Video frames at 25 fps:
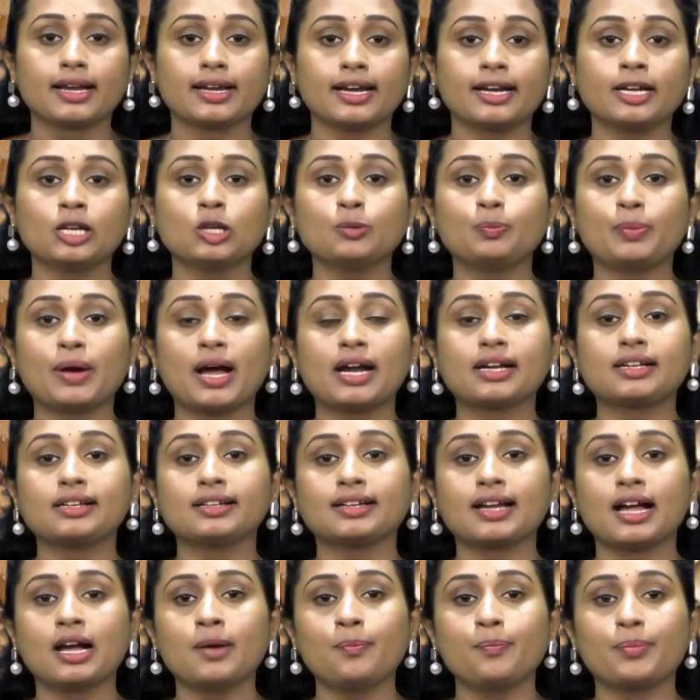రెండు
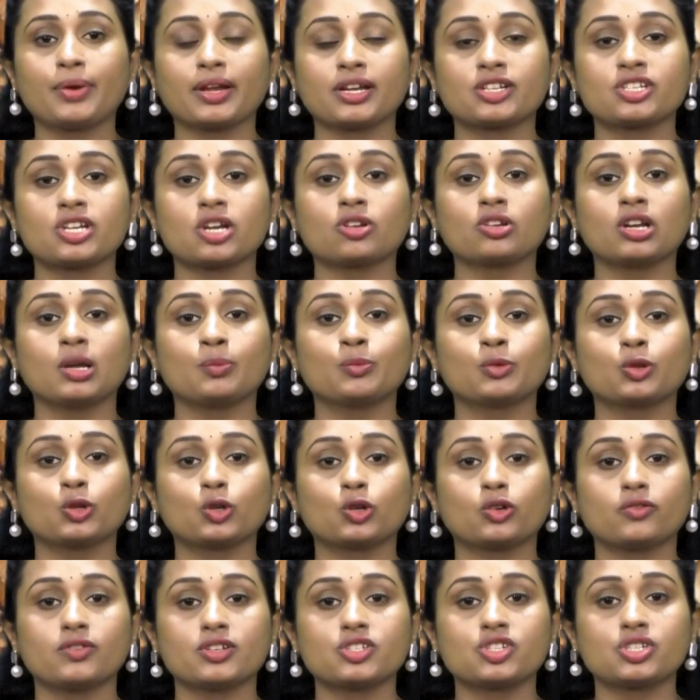పాటలుగా ప్రేక్షకుల
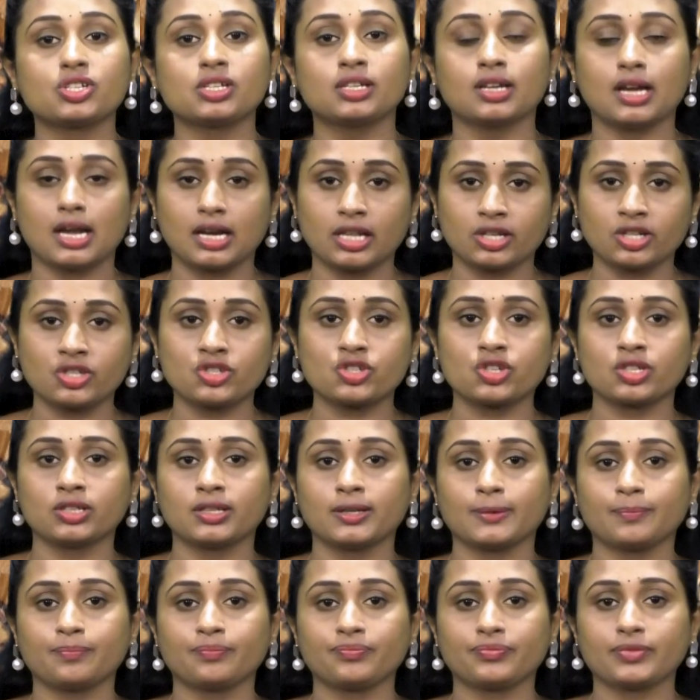ముందుకు వచ్చి
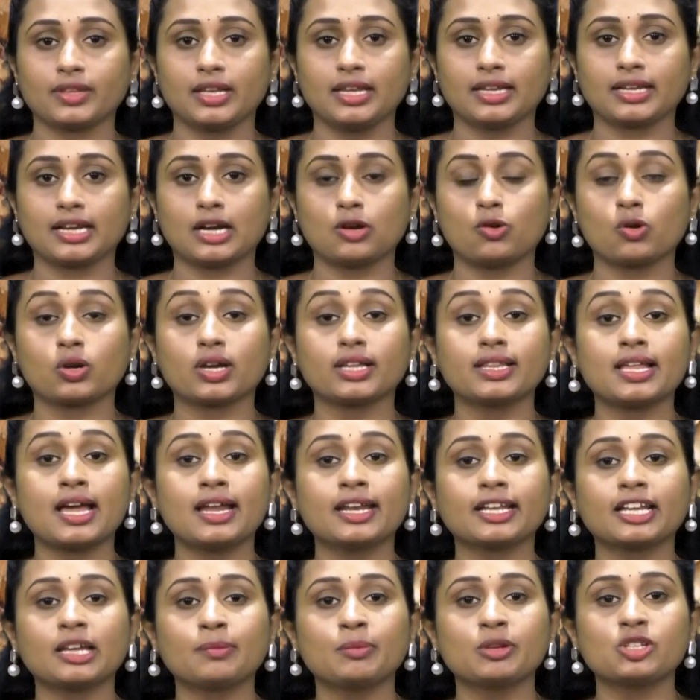అలరించింది ఇక
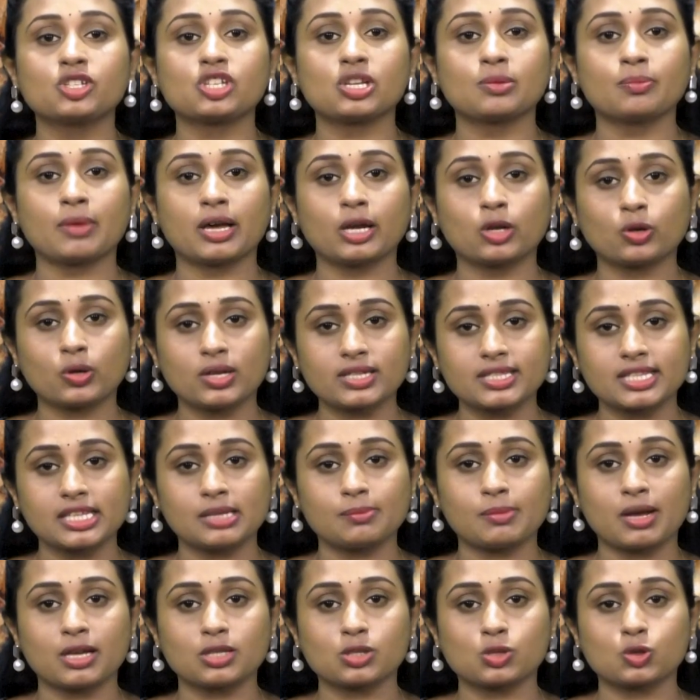ఒకదానికి మించి మరొక
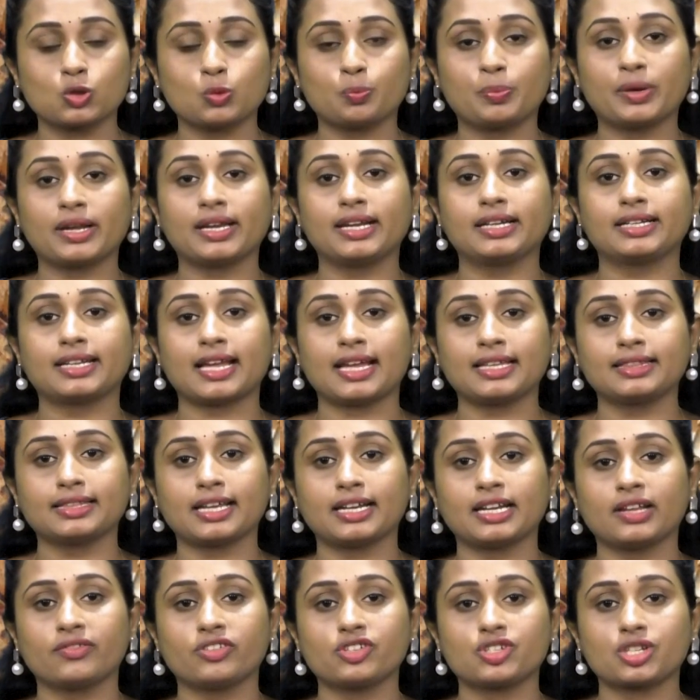సినిమా సూపర్ హిట్
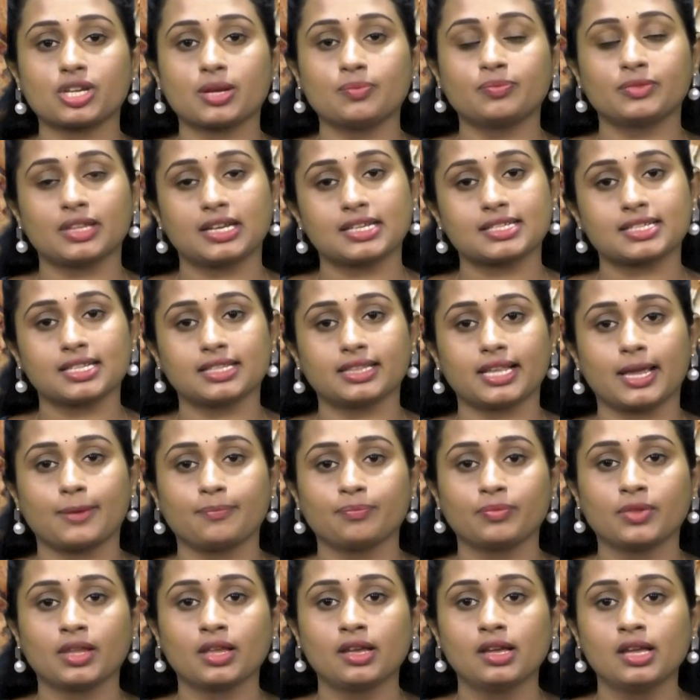అయిందన్న విషయం తెలిసిందే
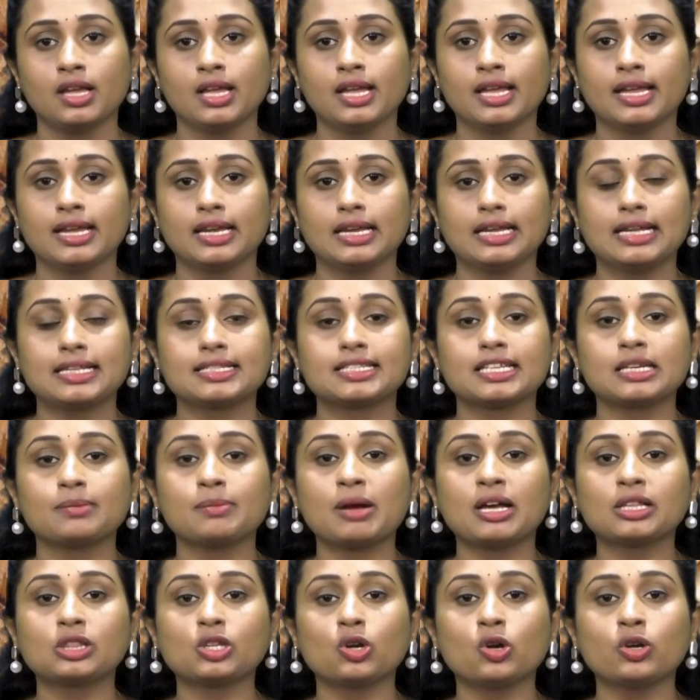ఈ
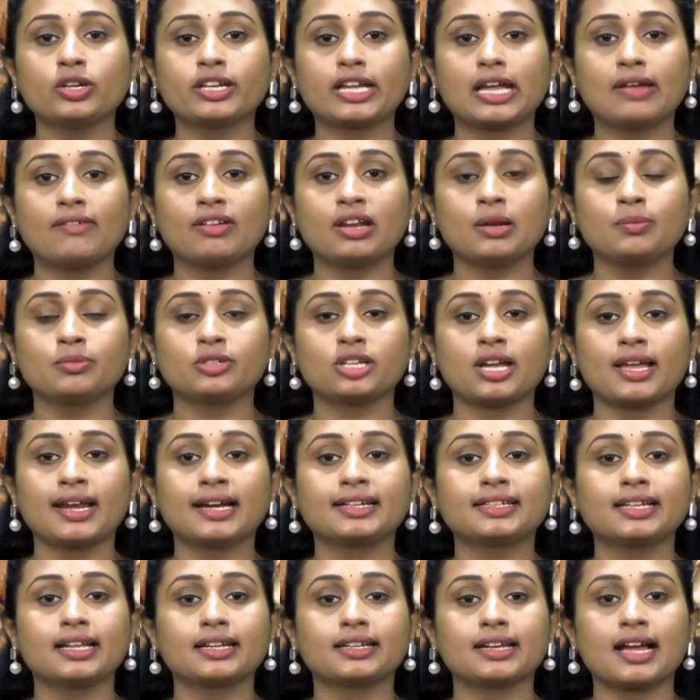సినిమాతో కేవలం
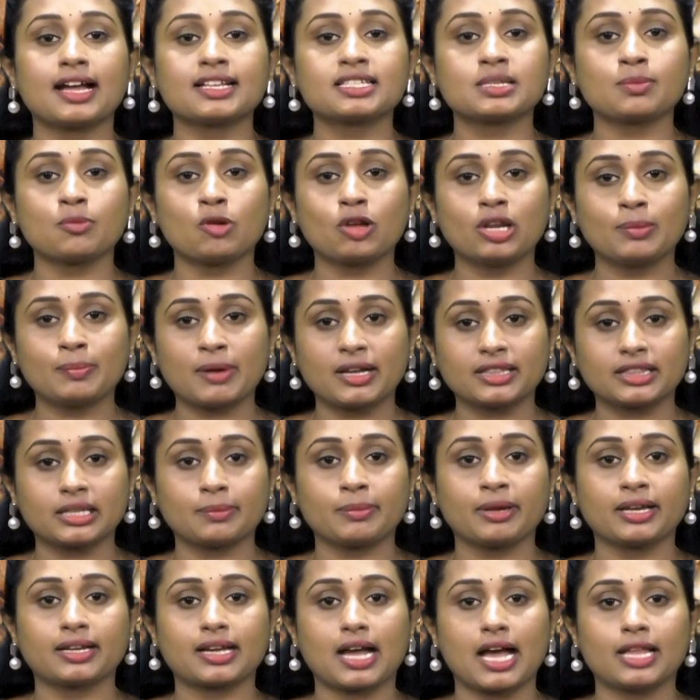డైరెక్టర్ రాజమౌళి
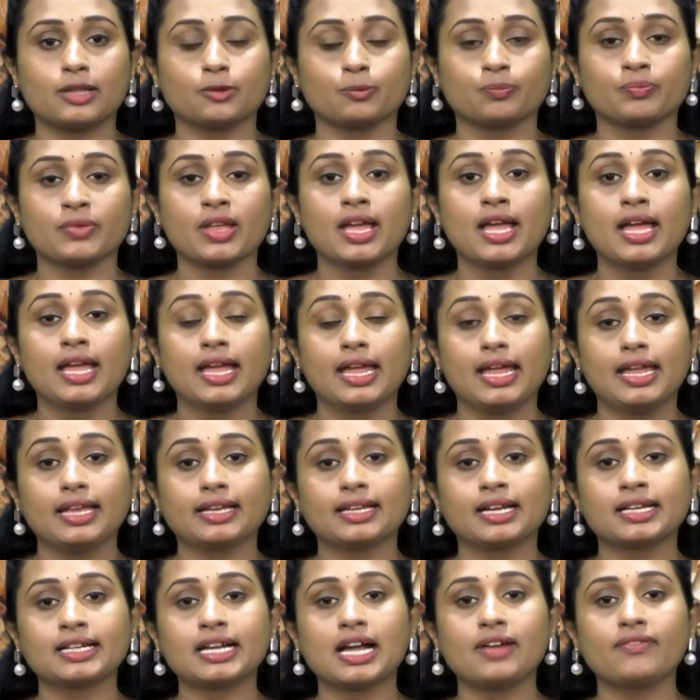మాత్రమే కాదు
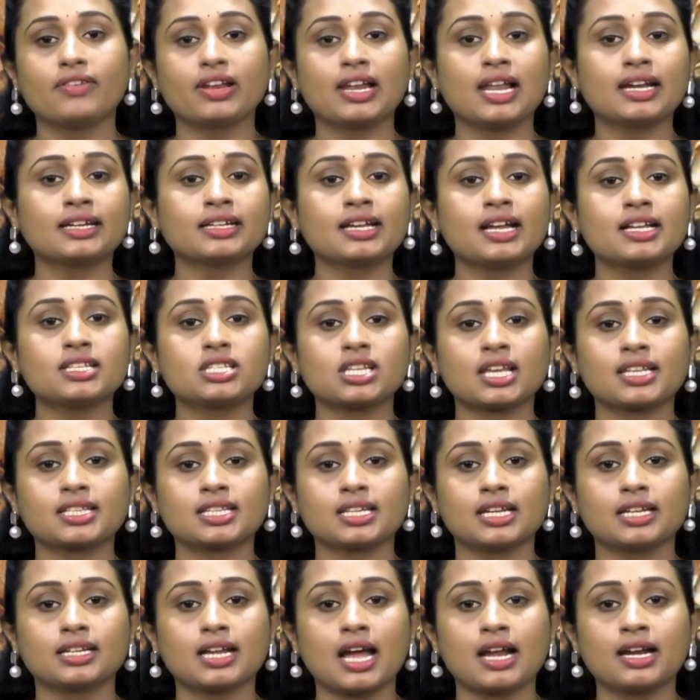ఏకంగా విలన్ గా
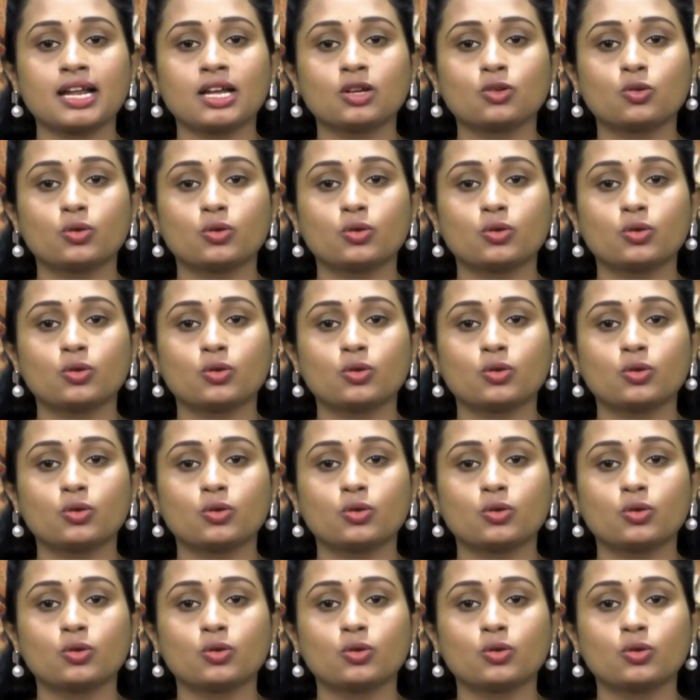చేసిన రానా